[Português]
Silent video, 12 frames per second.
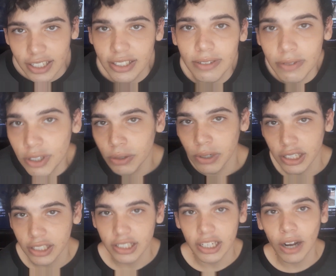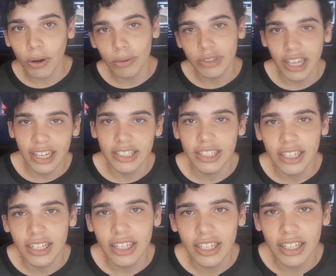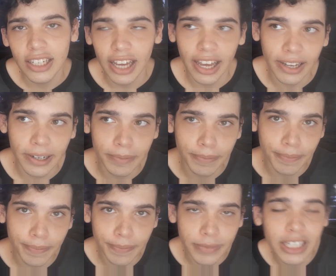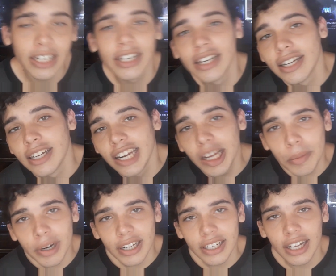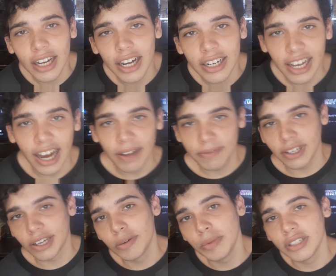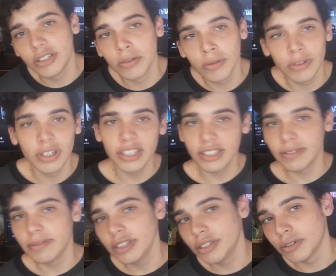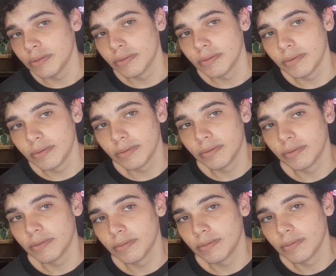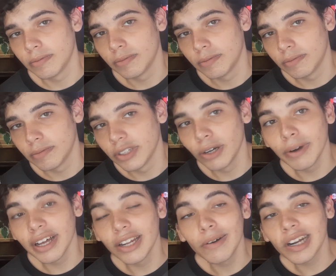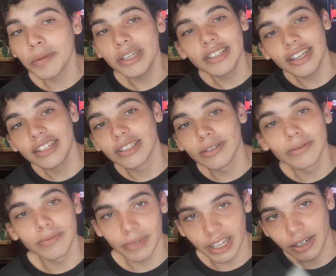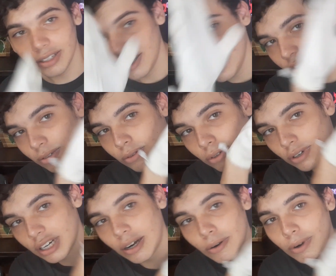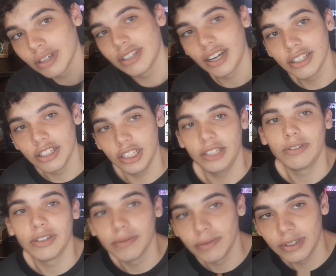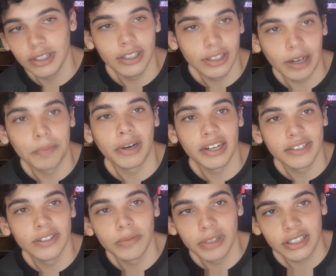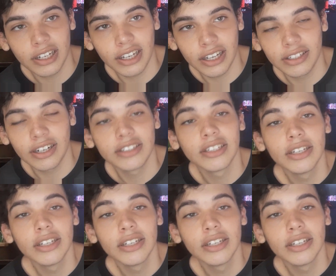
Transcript: esse vídeo antes. Acontece que, é, hum, lembra da, da afta que eu menciono nesse vídeo? Não, é, não era minha intenção, era a intenção colocar o quadradinho que, que apareceu, mas tá aqui atrás.